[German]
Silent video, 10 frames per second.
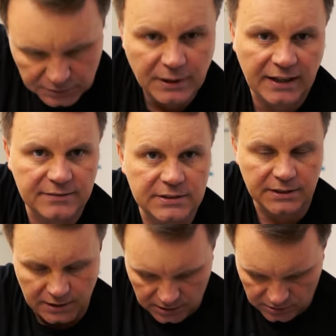mit dem Reifen
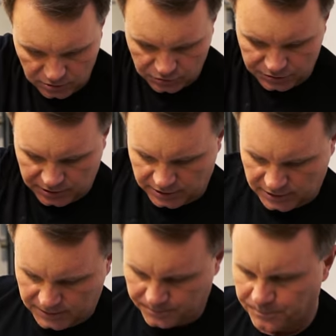sein, ja. Und
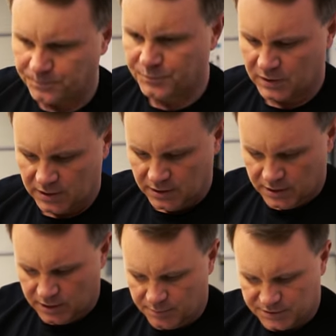äh,
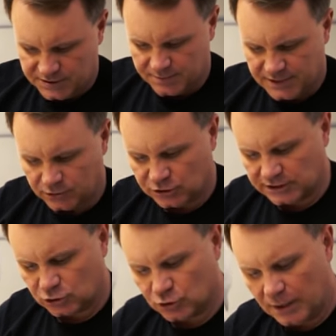im Prinzip, dadurch,
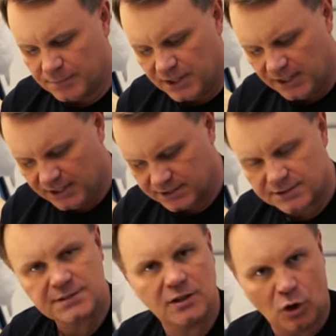dass es schon ab hier
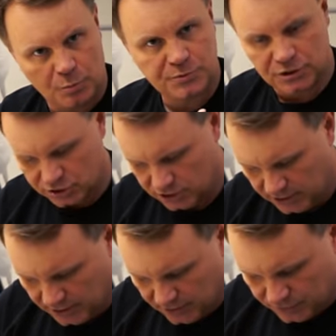ist, optisch,
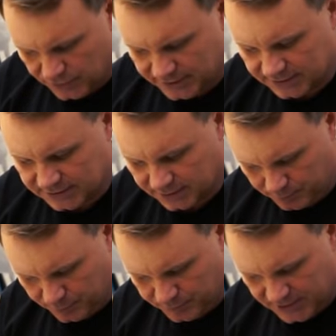wirkt das,
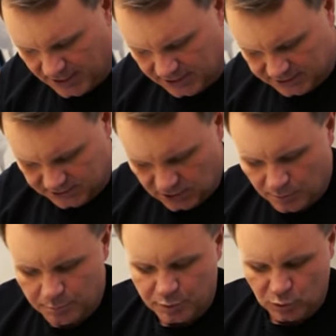das
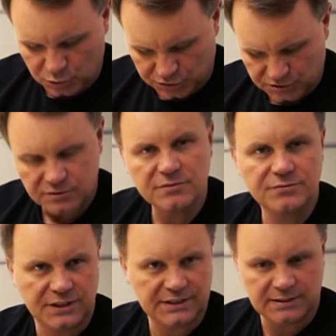plus
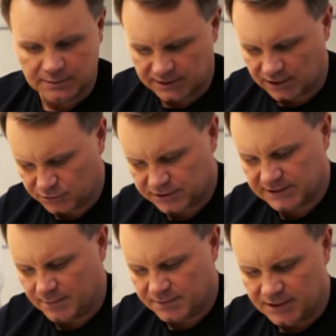4 cm, also
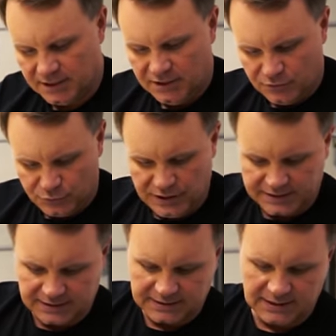insgesamt
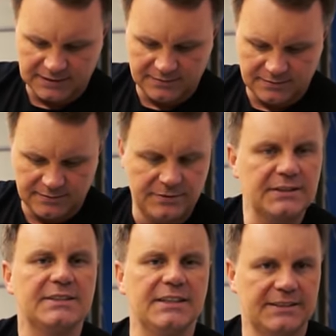wirkt das also,
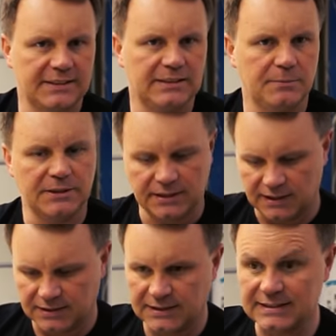wie 10 cm,
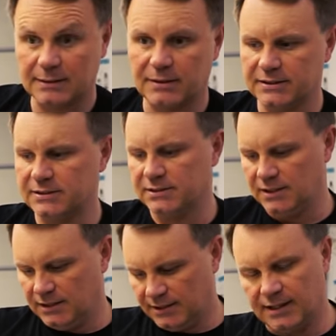ja. Ist aber nicht.
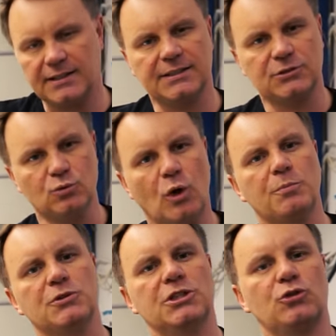Ja, das ist nur
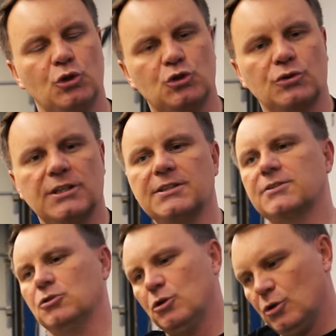optische Täuschung. Das hat